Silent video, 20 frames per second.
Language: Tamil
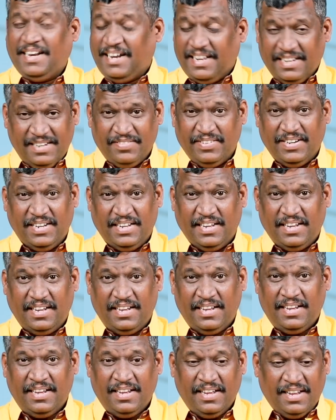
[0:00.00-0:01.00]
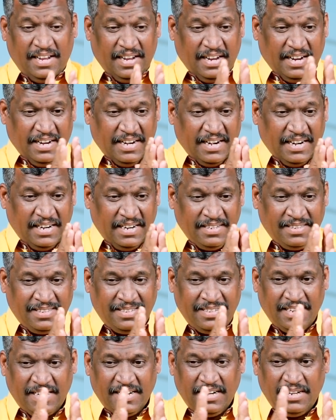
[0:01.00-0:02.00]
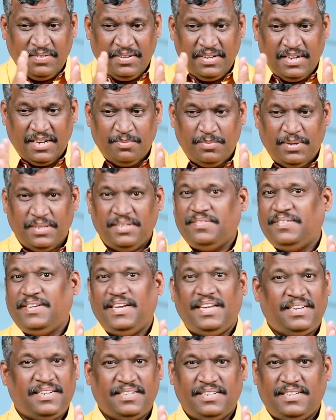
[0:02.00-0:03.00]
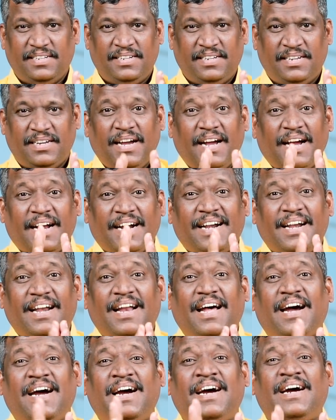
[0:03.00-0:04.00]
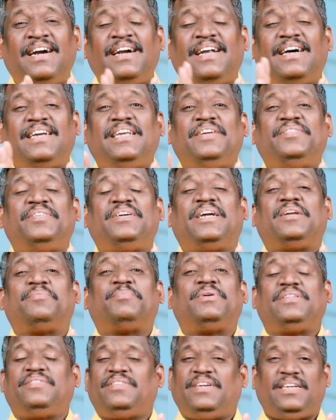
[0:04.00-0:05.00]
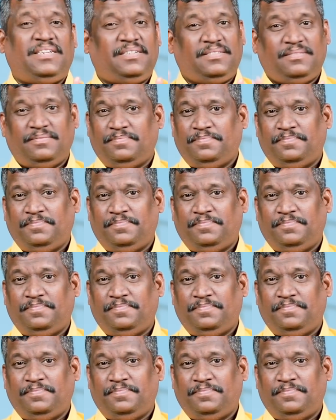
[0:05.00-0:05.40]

நல்லா கவனிங்க எழுத்து அறிவு என்பது வேறு நகல் அறிவு என்பது வேறு